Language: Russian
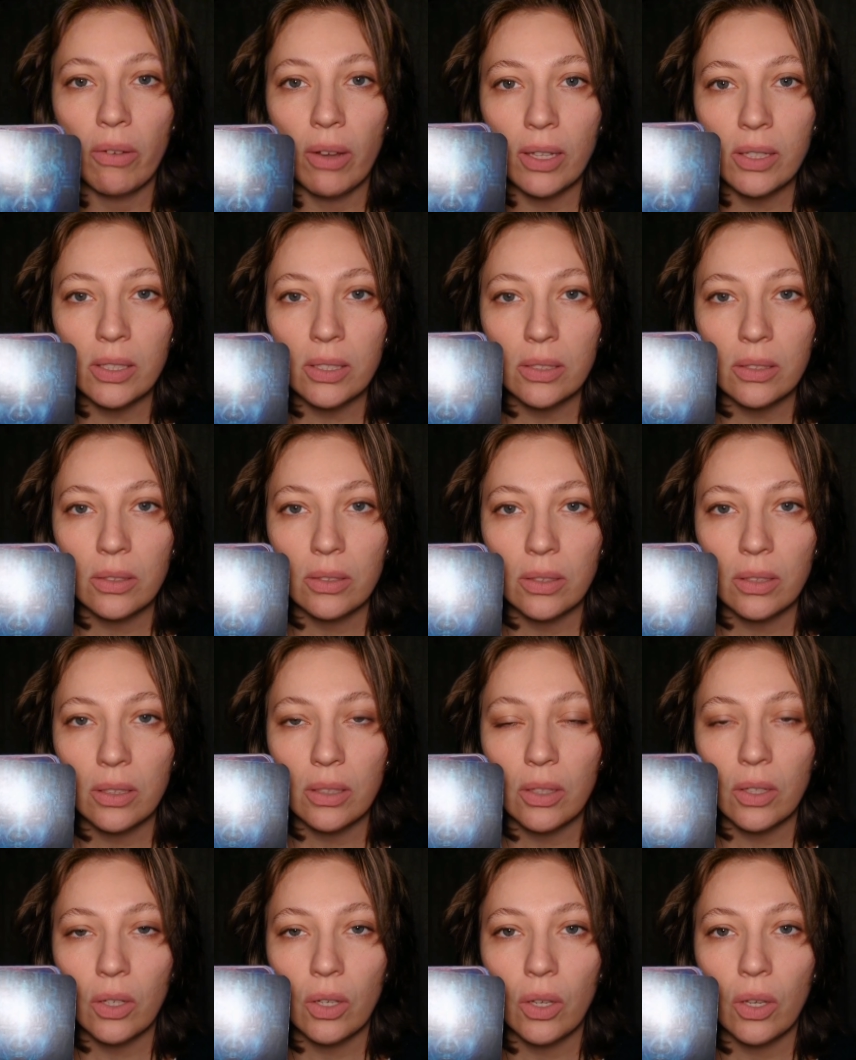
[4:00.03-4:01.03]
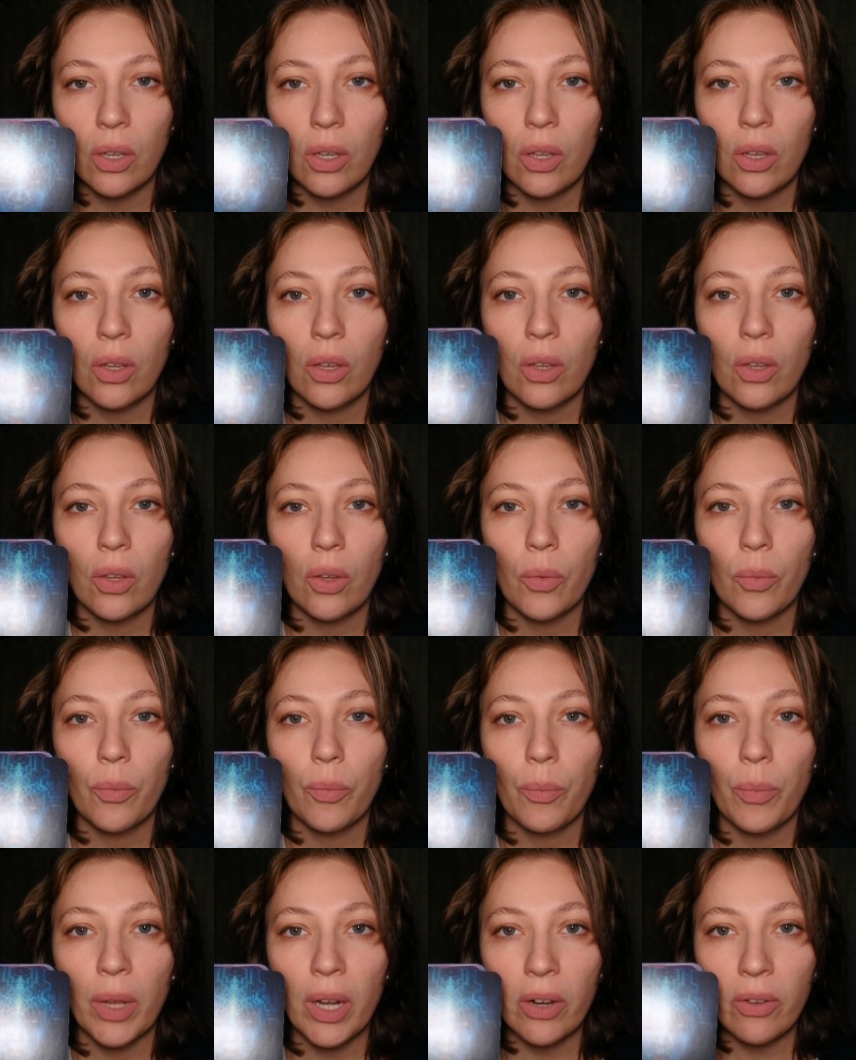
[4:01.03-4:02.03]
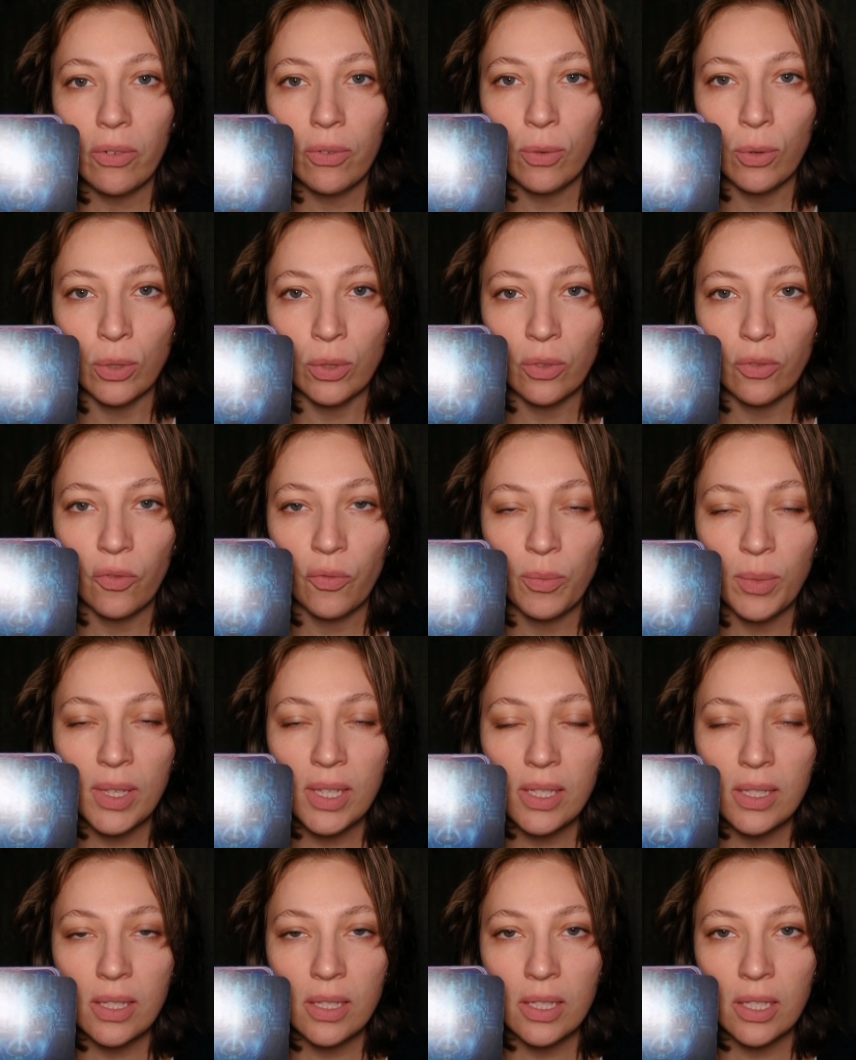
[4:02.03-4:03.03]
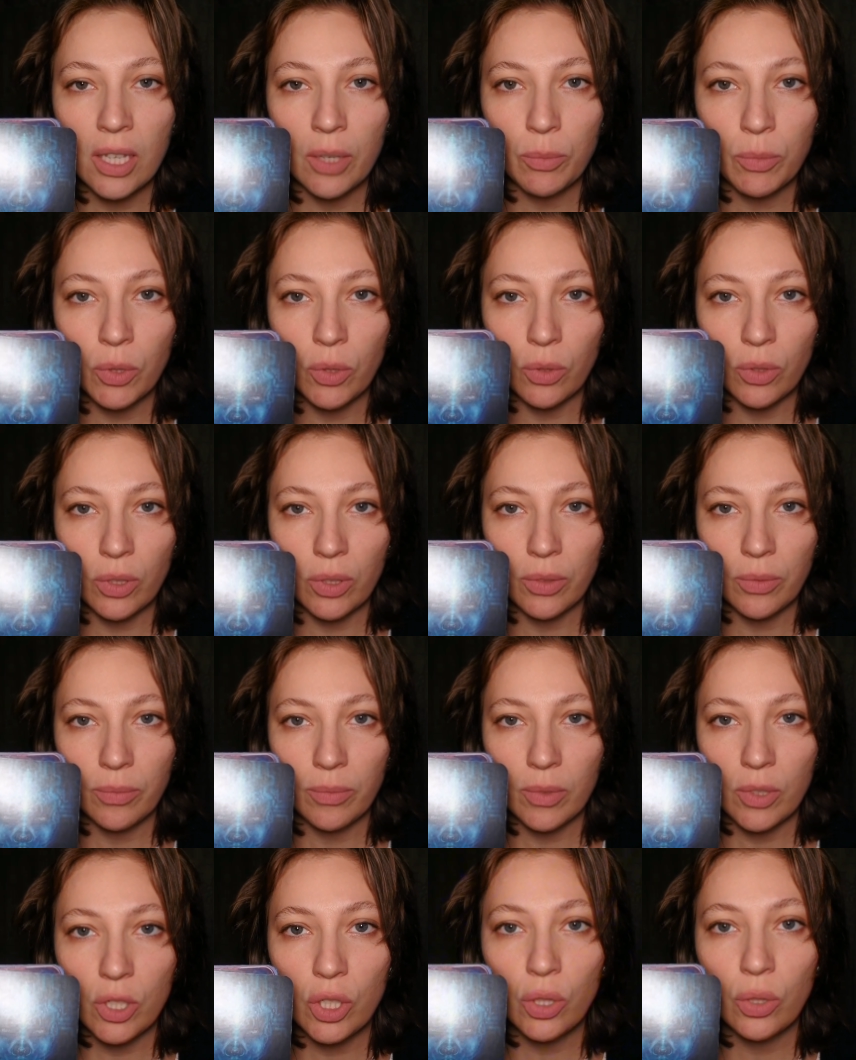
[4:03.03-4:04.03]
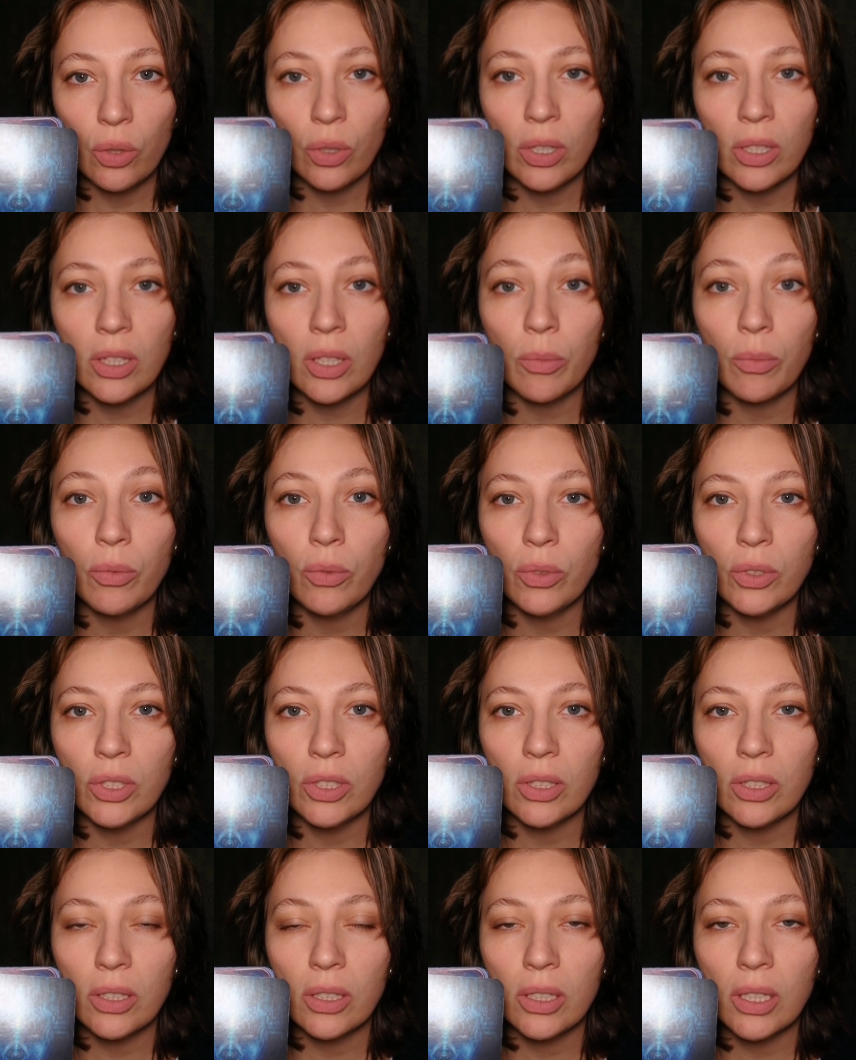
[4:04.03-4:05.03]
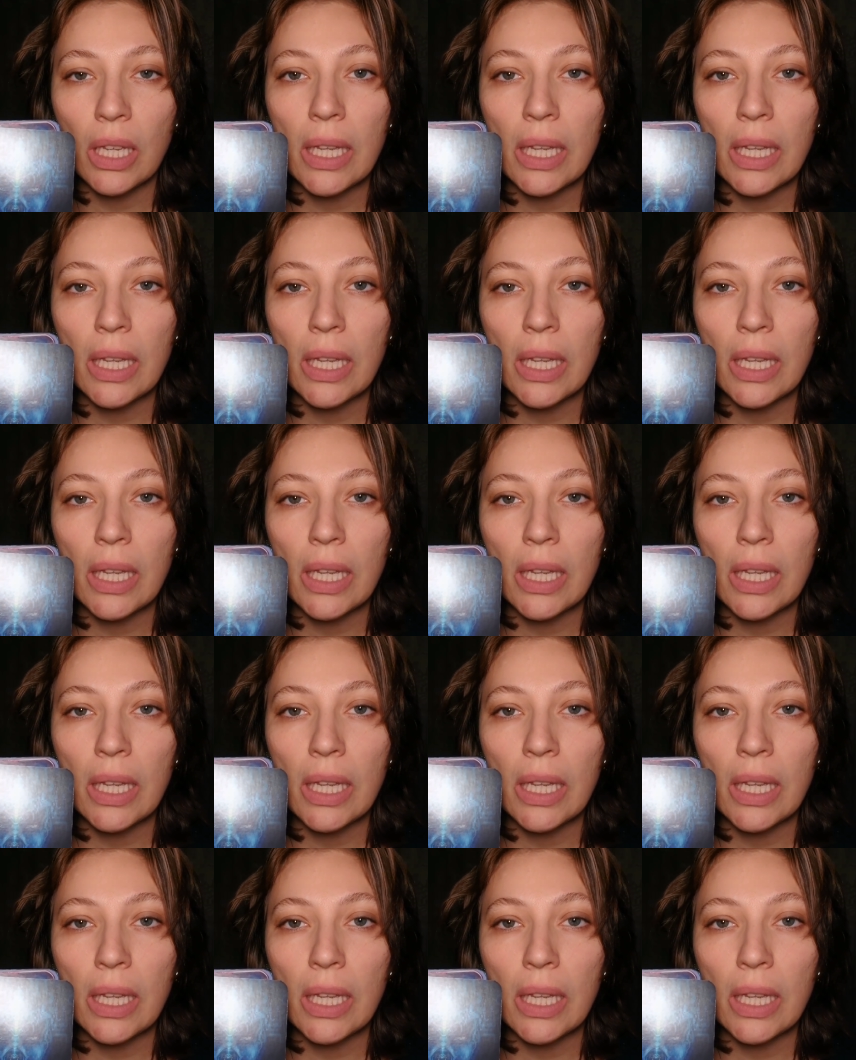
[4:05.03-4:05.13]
вас марафон вместе со мной. Что это будет?